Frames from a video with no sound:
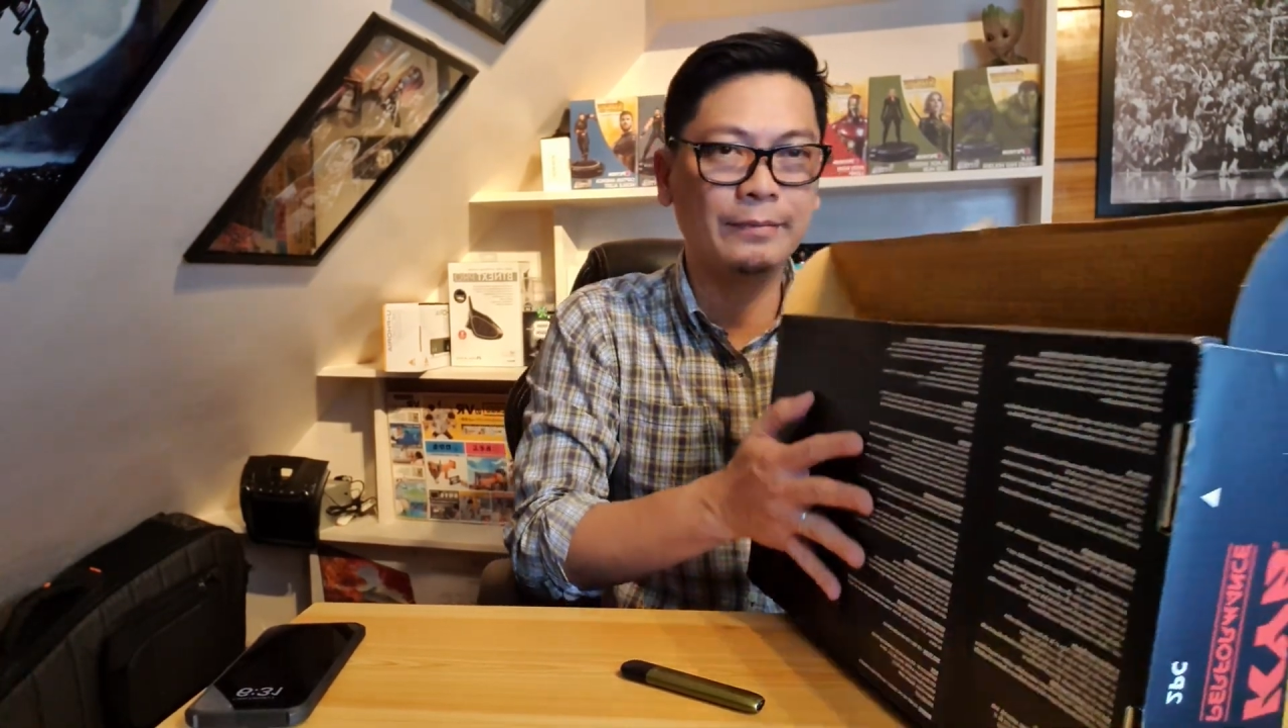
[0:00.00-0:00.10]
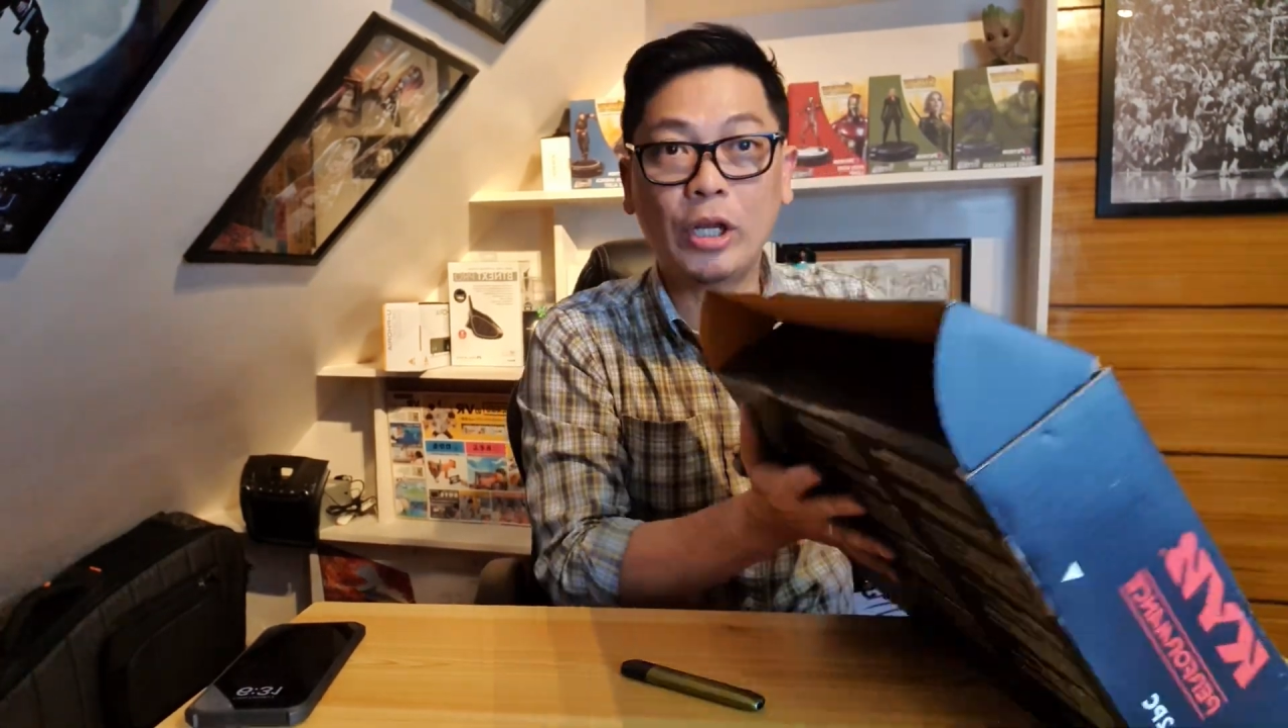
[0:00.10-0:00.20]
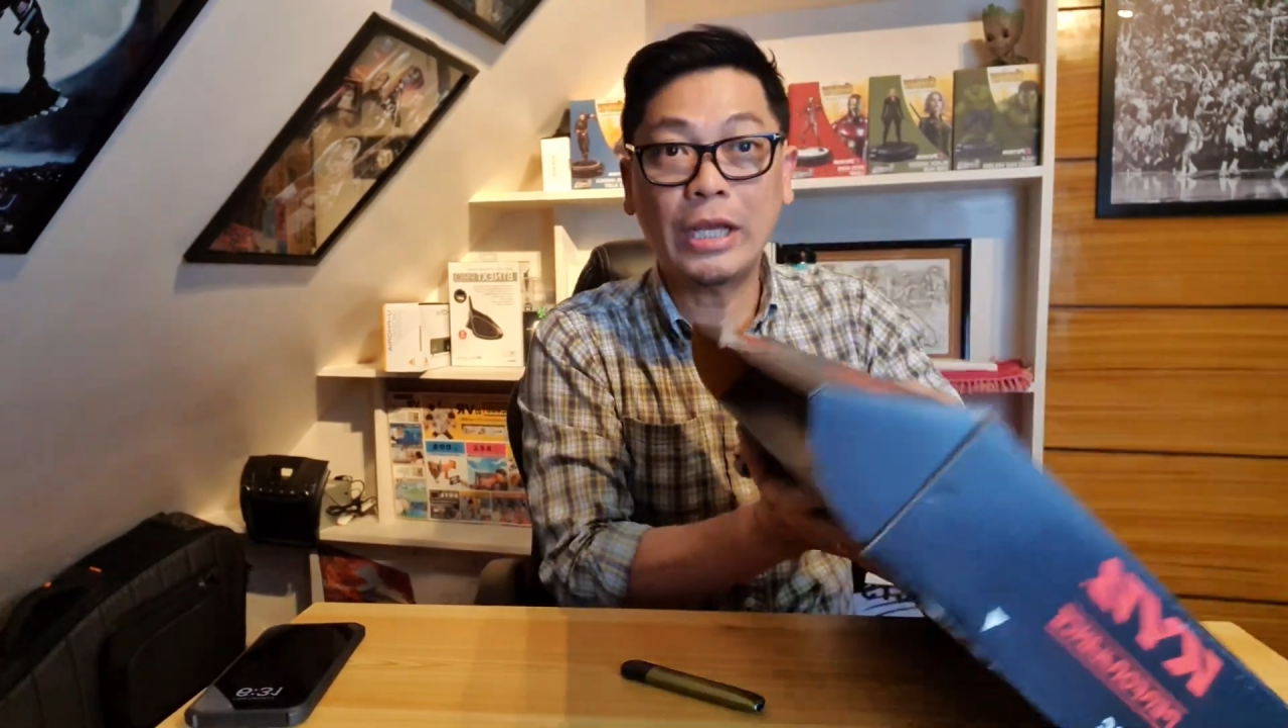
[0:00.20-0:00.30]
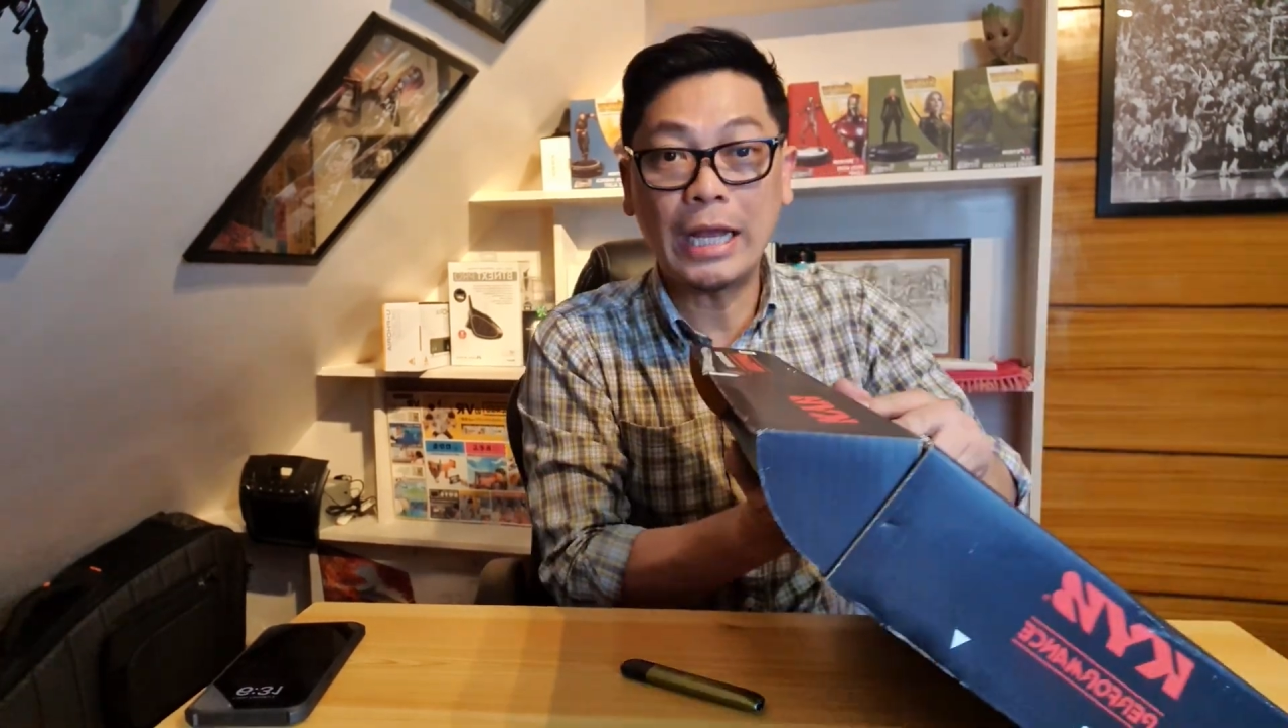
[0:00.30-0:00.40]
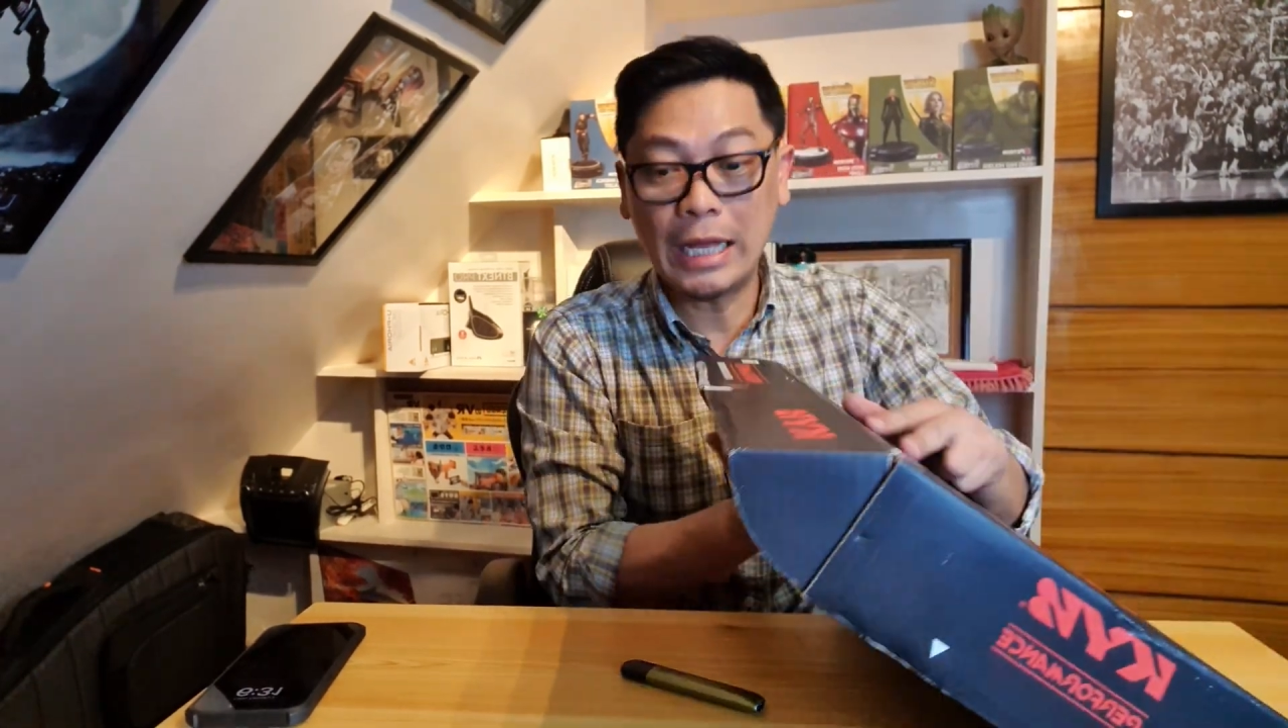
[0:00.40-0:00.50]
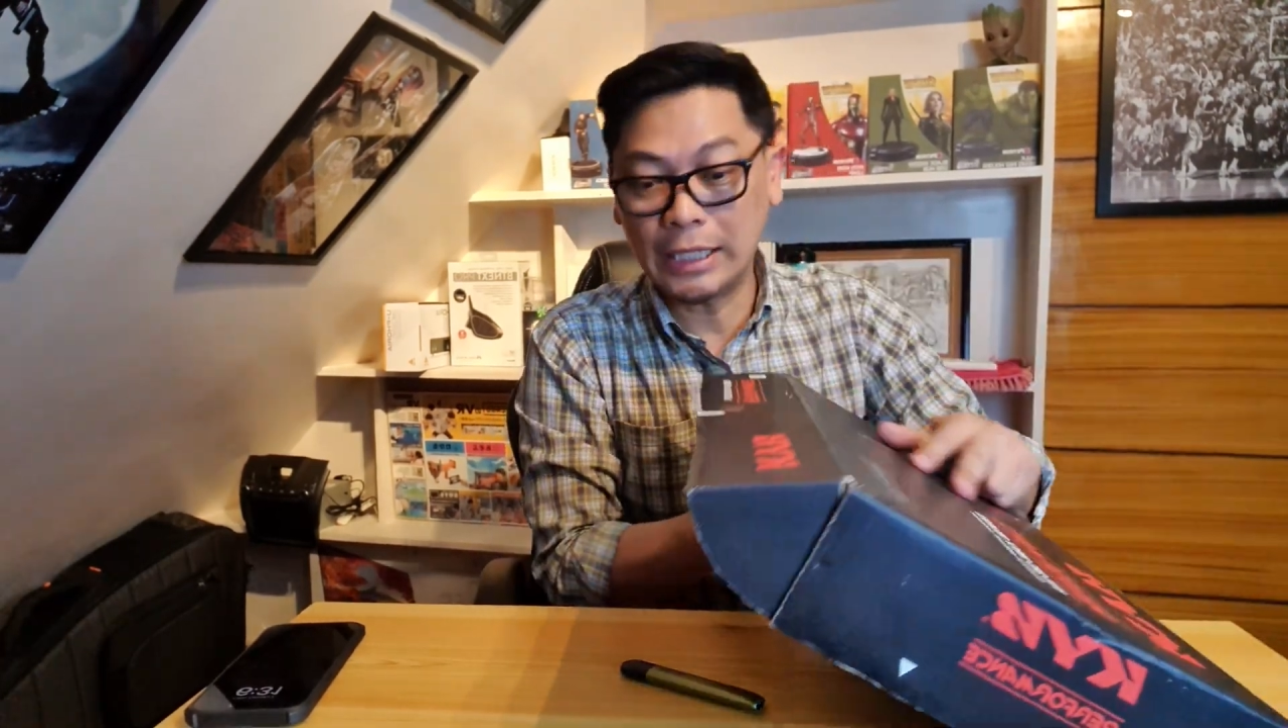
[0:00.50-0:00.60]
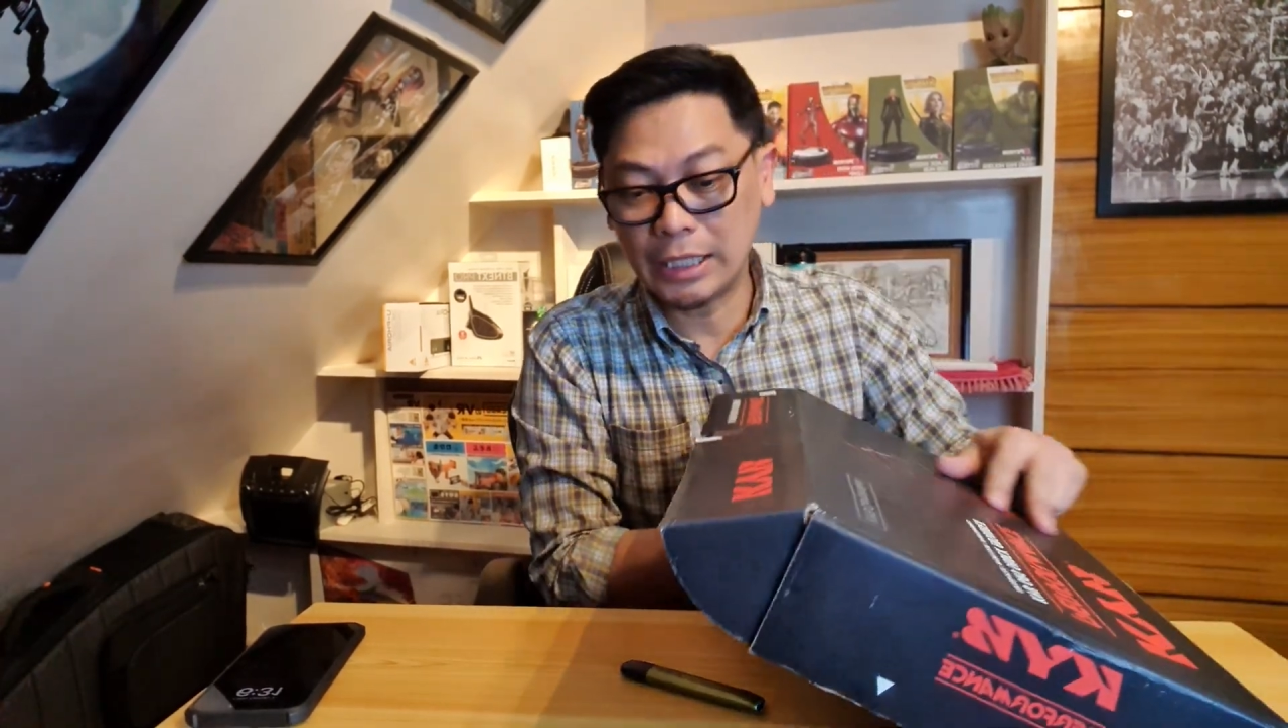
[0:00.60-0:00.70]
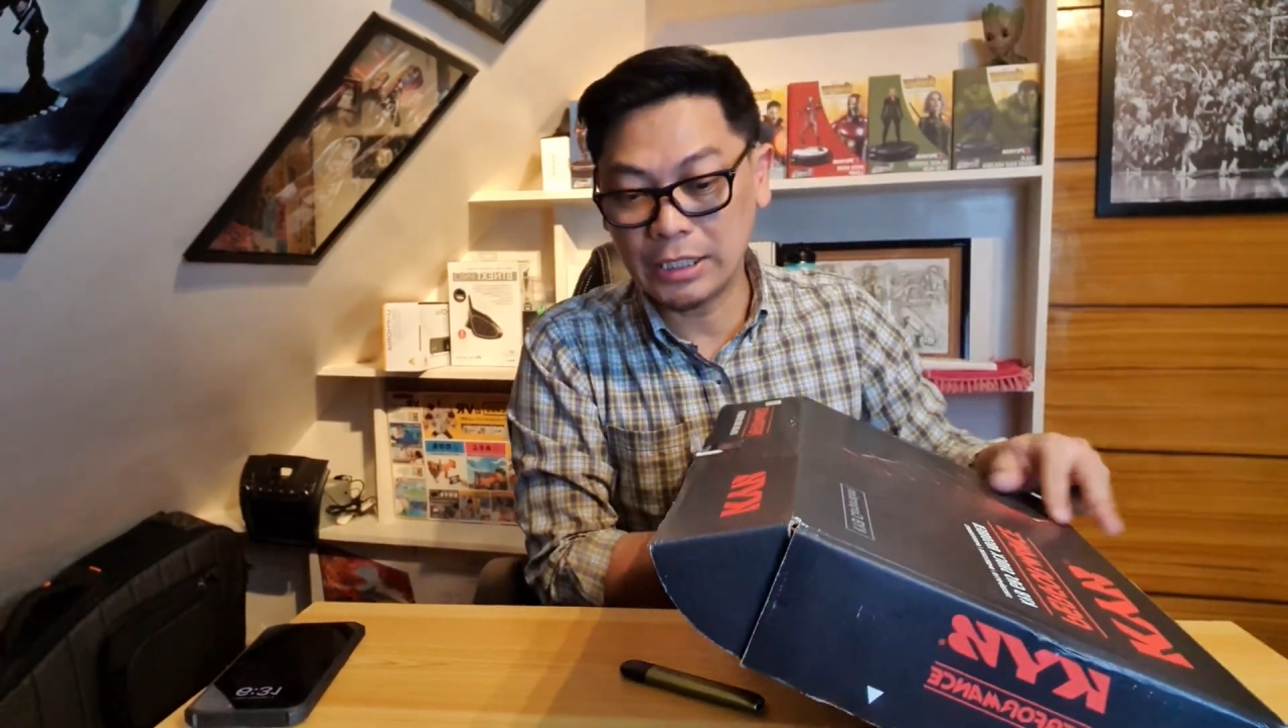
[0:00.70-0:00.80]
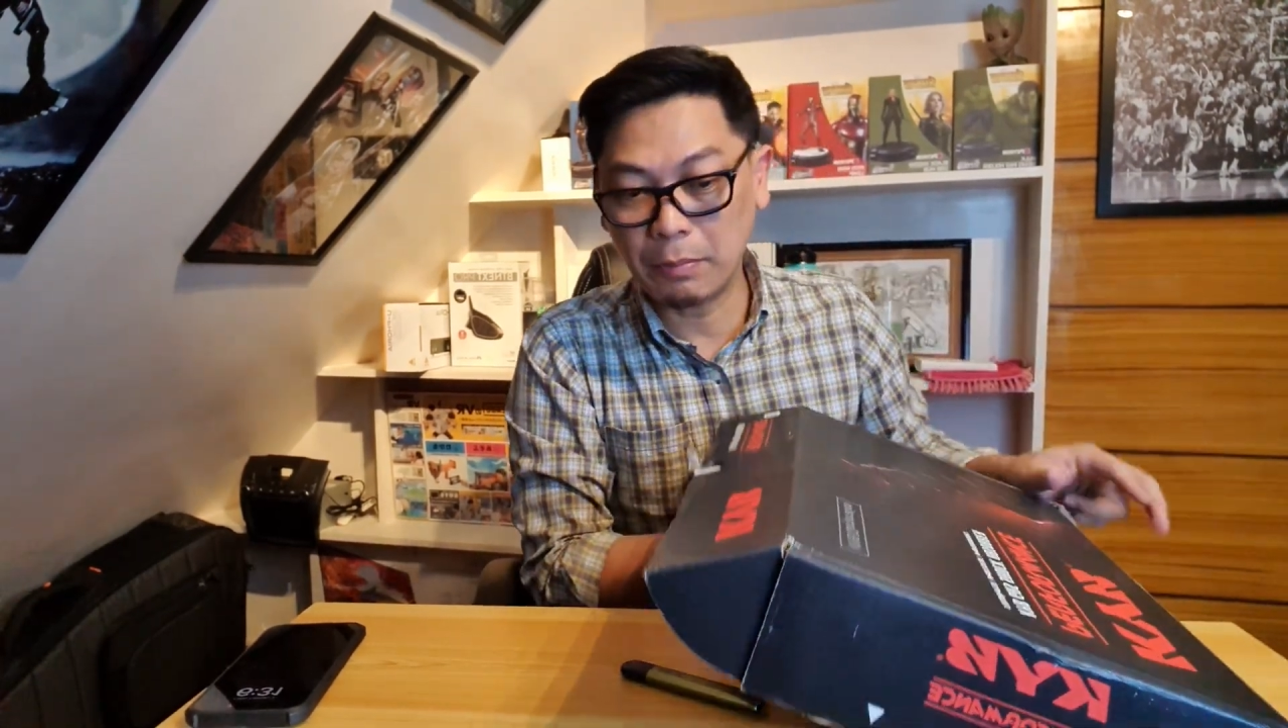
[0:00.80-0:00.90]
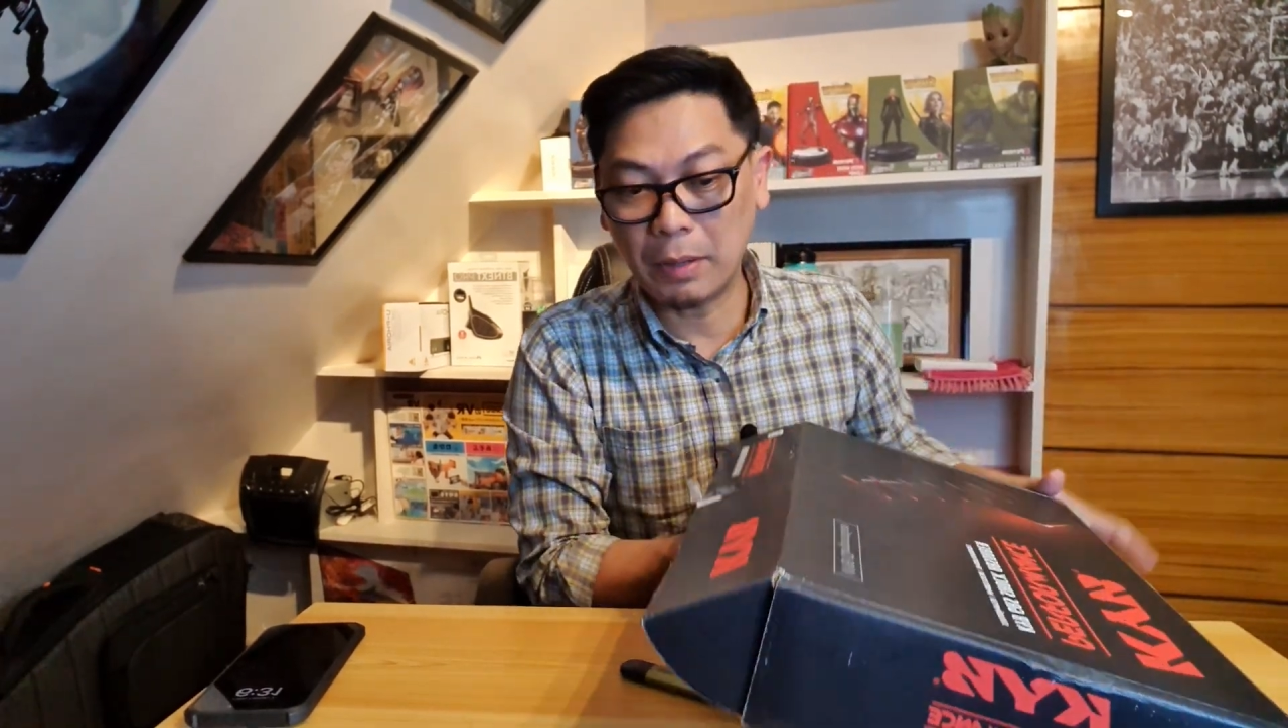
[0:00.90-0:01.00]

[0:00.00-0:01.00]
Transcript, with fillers: Pero natin kasi